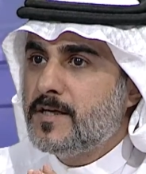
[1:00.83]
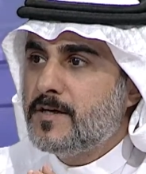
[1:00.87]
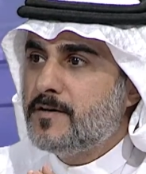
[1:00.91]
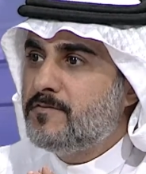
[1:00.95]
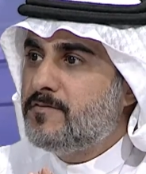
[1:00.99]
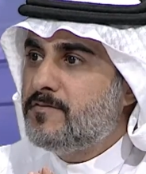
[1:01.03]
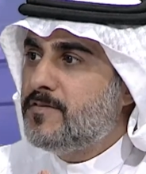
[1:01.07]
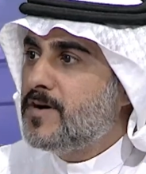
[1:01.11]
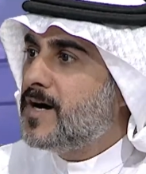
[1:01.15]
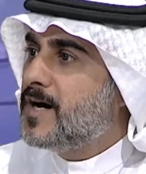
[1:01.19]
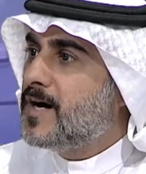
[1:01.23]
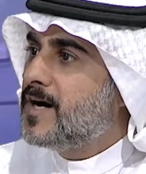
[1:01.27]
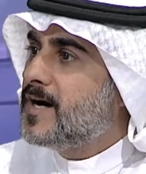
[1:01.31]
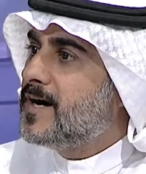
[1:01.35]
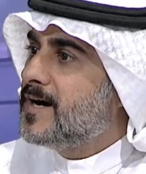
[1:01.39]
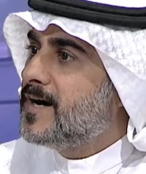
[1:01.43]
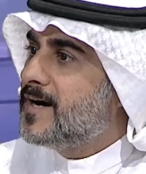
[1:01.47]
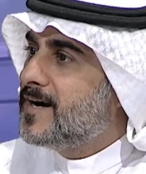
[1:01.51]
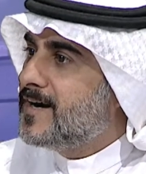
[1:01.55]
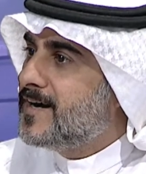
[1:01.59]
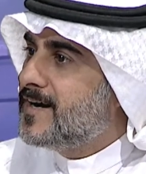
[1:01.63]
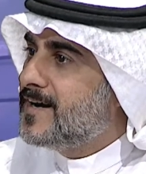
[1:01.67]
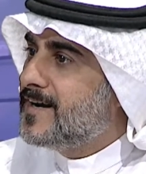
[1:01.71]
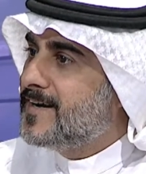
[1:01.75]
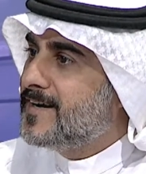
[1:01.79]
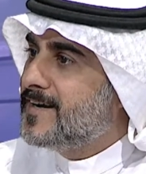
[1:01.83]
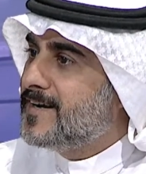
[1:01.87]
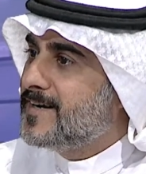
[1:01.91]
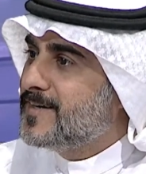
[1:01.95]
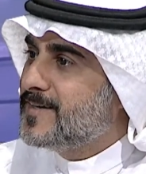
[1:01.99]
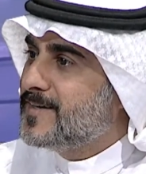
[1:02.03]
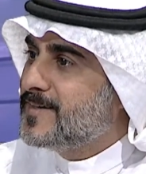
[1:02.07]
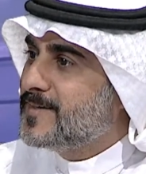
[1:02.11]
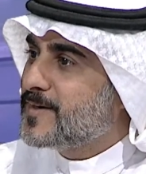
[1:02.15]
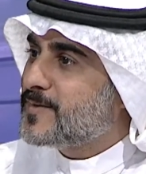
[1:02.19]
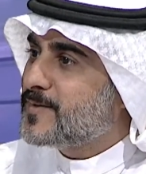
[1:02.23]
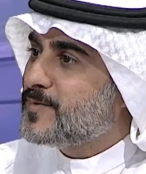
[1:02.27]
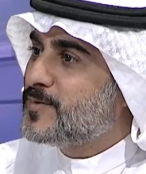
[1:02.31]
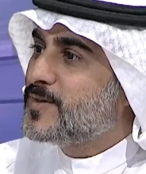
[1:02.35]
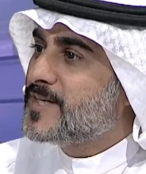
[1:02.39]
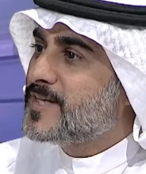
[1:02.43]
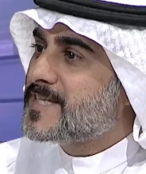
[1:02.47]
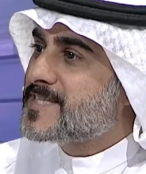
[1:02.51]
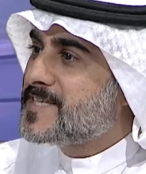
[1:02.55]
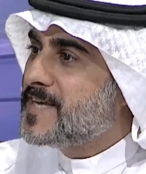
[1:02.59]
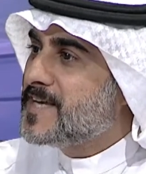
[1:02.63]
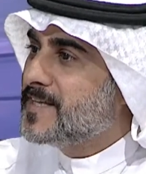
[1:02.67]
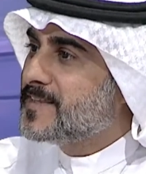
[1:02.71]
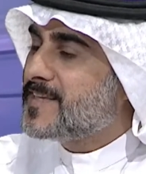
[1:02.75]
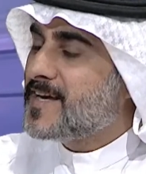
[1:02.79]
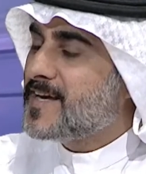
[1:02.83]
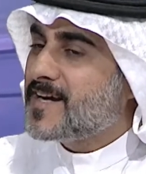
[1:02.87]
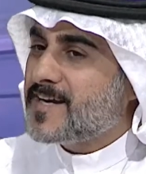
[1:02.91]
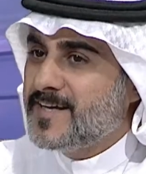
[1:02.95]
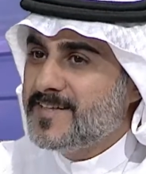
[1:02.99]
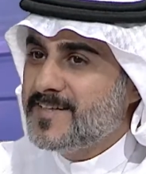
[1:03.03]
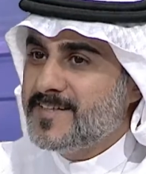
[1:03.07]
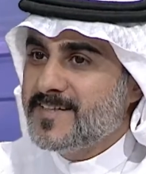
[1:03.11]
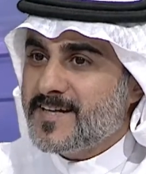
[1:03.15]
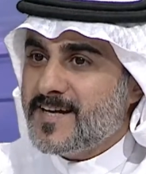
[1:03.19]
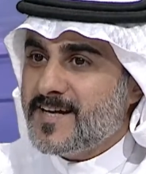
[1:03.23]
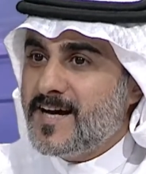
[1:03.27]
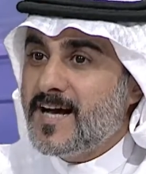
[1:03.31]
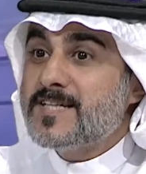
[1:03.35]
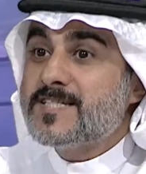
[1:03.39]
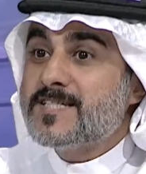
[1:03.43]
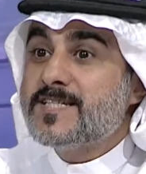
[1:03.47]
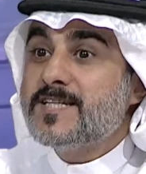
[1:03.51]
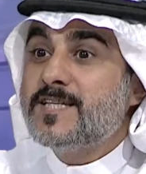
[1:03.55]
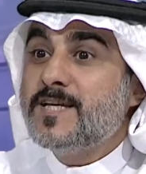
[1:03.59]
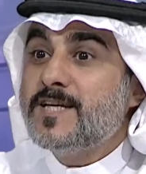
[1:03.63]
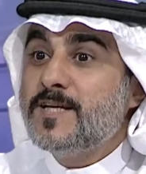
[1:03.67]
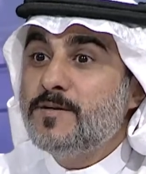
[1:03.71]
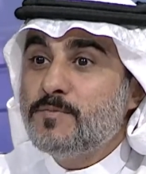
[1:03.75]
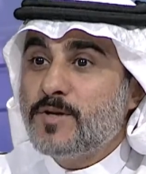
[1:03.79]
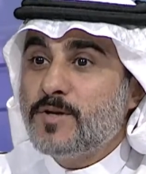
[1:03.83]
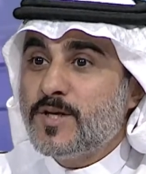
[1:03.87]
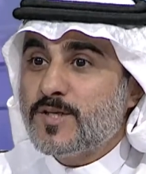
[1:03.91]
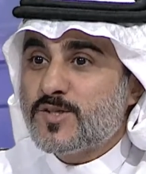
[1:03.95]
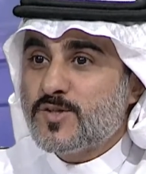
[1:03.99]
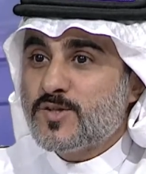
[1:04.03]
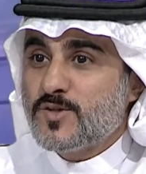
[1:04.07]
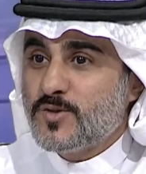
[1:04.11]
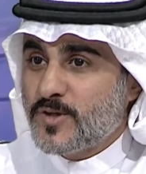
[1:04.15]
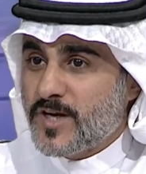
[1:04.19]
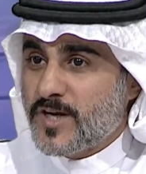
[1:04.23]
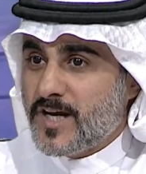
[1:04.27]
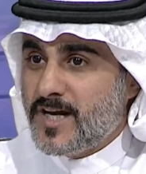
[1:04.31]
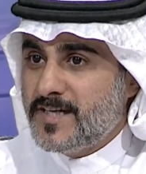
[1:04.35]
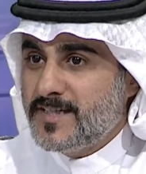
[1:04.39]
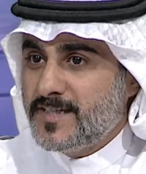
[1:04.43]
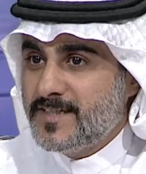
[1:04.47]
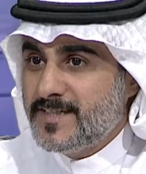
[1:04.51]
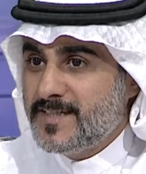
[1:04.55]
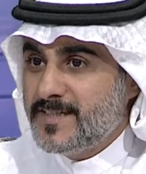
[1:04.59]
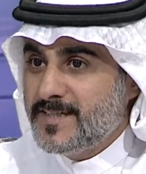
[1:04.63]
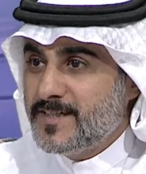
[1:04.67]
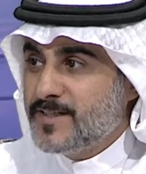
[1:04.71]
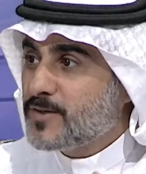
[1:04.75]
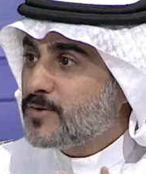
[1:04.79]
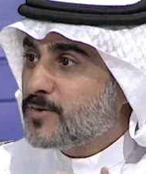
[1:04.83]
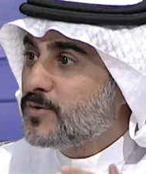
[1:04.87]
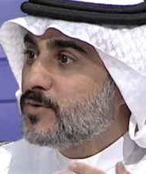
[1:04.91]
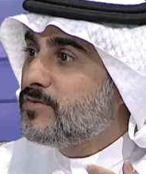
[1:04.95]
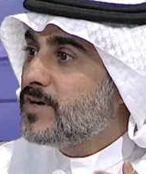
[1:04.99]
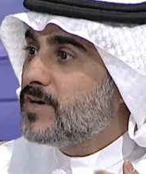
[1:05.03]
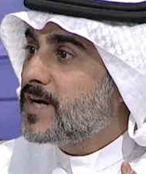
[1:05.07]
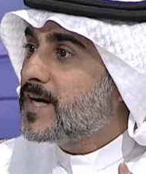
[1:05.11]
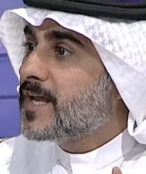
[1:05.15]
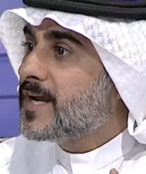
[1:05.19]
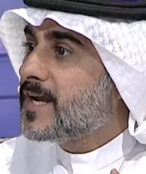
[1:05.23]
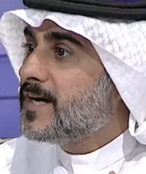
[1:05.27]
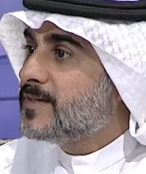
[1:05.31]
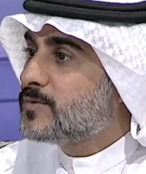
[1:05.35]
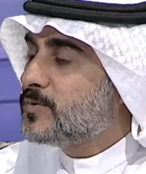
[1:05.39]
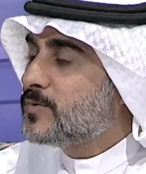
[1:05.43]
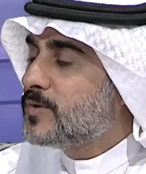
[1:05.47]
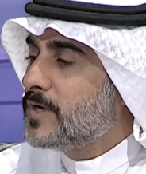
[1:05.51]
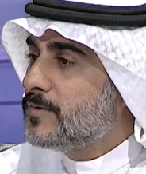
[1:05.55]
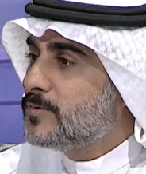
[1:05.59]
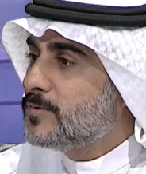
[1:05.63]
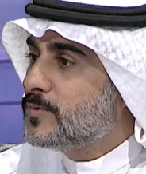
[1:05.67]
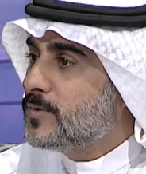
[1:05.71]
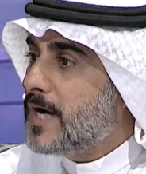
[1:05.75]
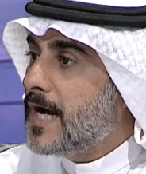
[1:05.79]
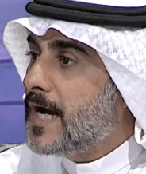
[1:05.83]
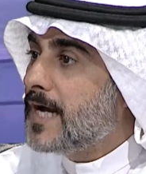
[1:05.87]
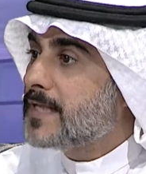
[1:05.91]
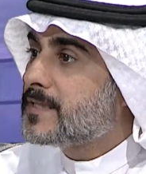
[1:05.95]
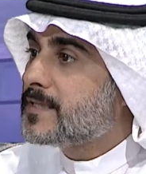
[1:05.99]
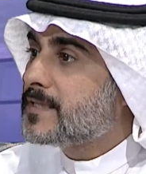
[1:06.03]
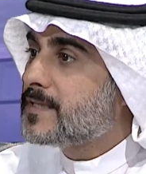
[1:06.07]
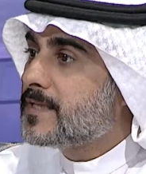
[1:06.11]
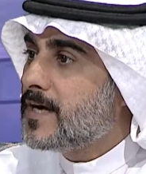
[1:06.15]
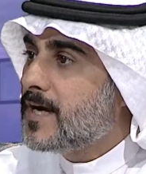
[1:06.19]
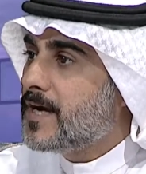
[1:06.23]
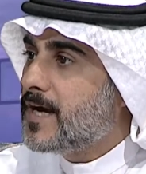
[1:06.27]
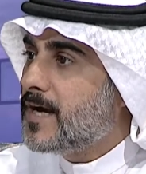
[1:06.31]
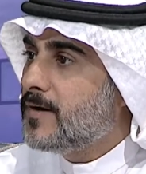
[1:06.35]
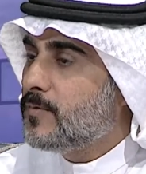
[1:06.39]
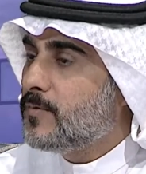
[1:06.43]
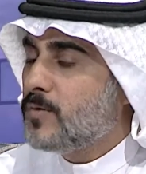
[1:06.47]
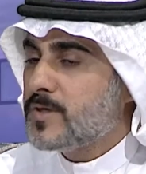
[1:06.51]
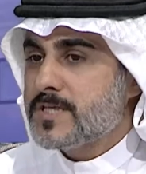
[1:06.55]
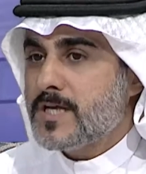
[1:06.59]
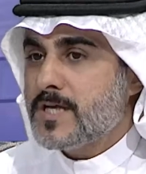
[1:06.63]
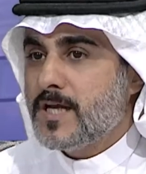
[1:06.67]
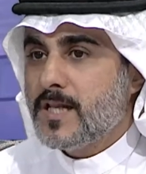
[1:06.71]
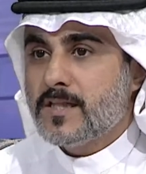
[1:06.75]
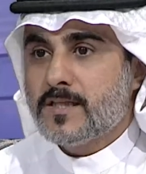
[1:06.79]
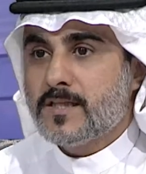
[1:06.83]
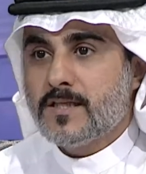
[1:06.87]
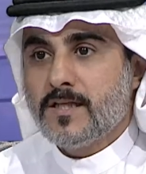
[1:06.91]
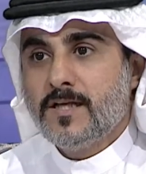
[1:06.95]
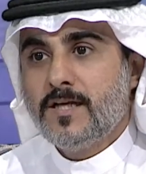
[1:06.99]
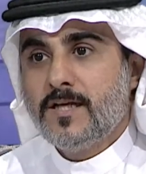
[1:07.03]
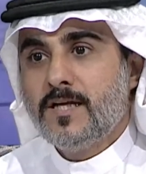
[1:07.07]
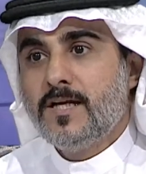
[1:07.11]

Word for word: فيقول استنطقني قال زدني من السورة يقول فقرأت له حتى وصلت